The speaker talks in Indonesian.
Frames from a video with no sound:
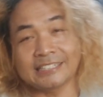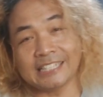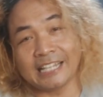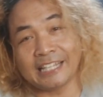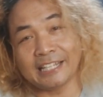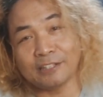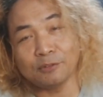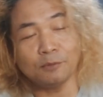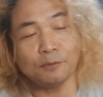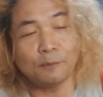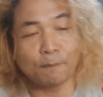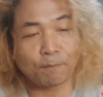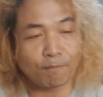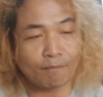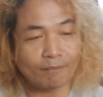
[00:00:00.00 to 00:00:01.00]
saya itu
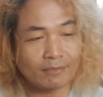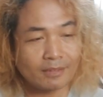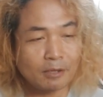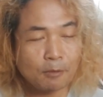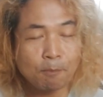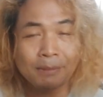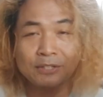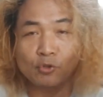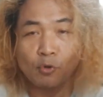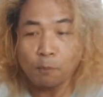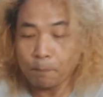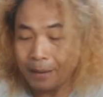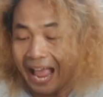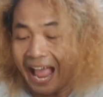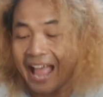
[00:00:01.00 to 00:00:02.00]

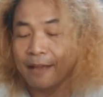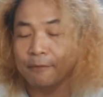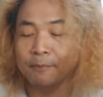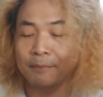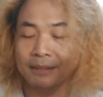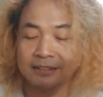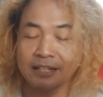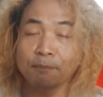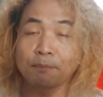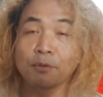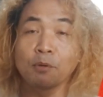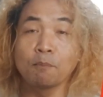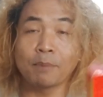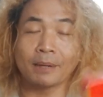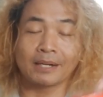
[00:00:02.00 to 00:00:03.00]
mencoba memang saya
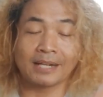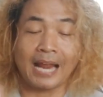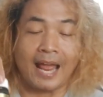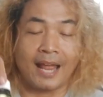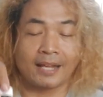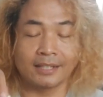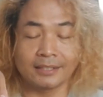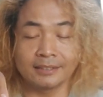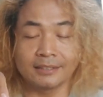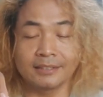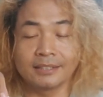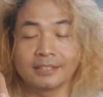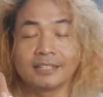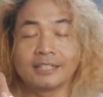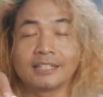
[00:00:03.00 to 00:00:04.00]
belum pernah ya
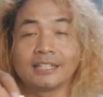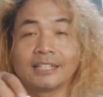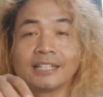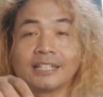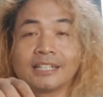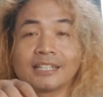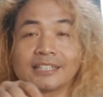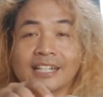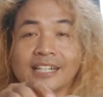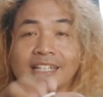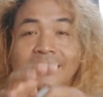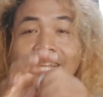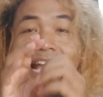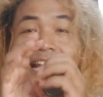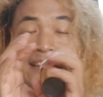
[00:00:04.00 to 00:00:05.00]

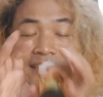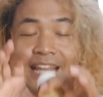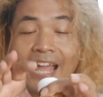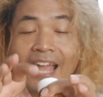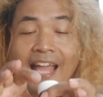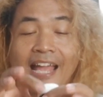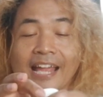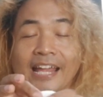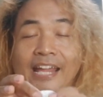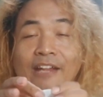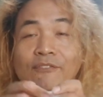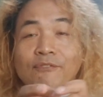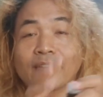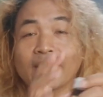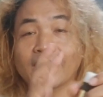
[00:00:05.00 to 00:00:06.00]
ternyata
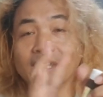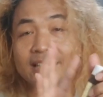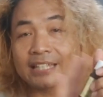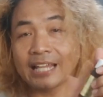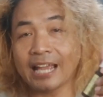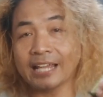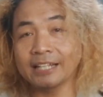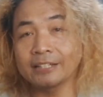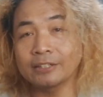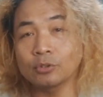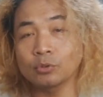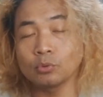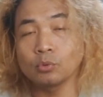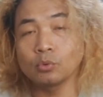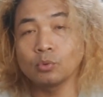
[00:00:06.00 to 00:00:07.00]
efeknya
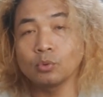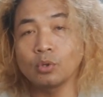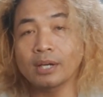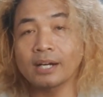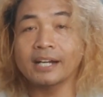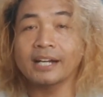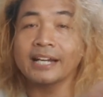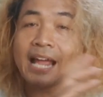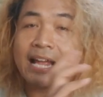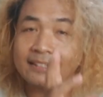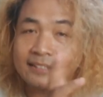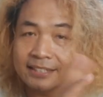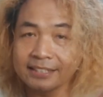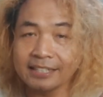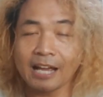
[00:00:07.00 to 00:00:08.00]
itu
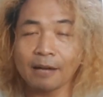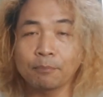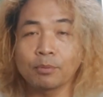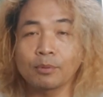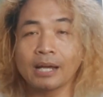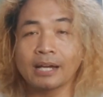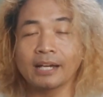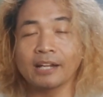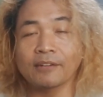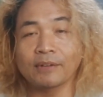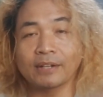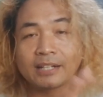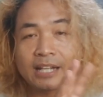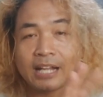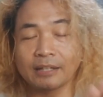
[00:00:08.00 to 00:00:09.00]
reaksinya bukan
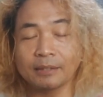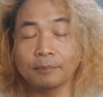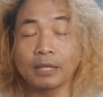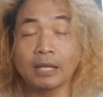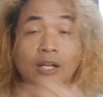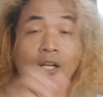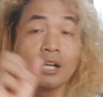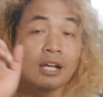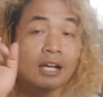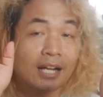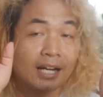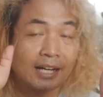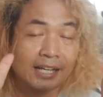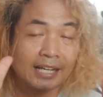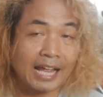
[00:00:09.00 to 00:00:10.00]
efek negatifnya
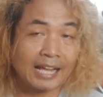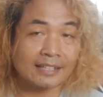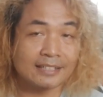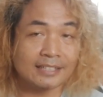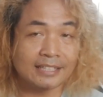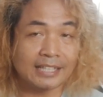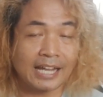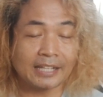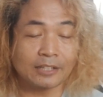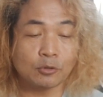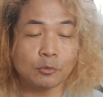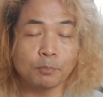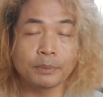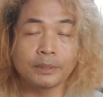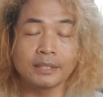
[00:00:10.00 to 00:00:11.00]
reaksinya
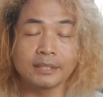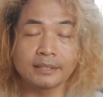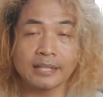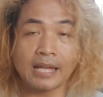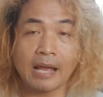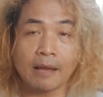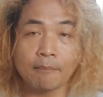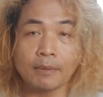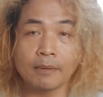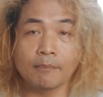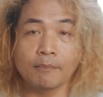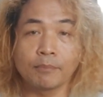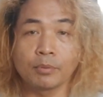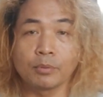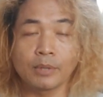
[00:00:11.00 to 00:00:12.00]
itu bisa
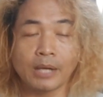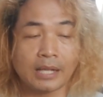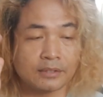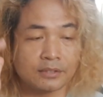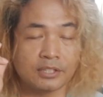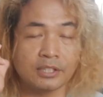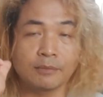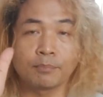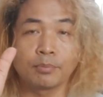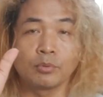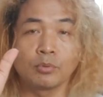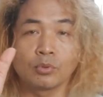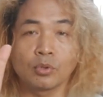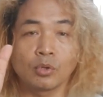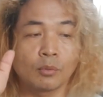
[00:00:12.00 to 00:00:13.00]
membuat si
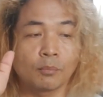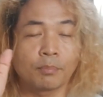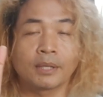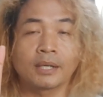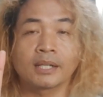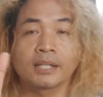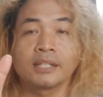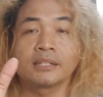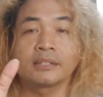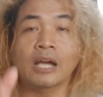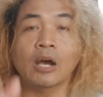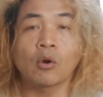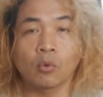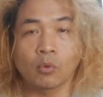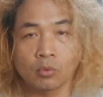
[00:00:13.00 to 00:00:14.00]
burung
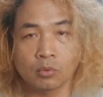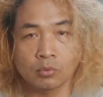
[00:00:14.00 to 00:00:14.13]
berkicau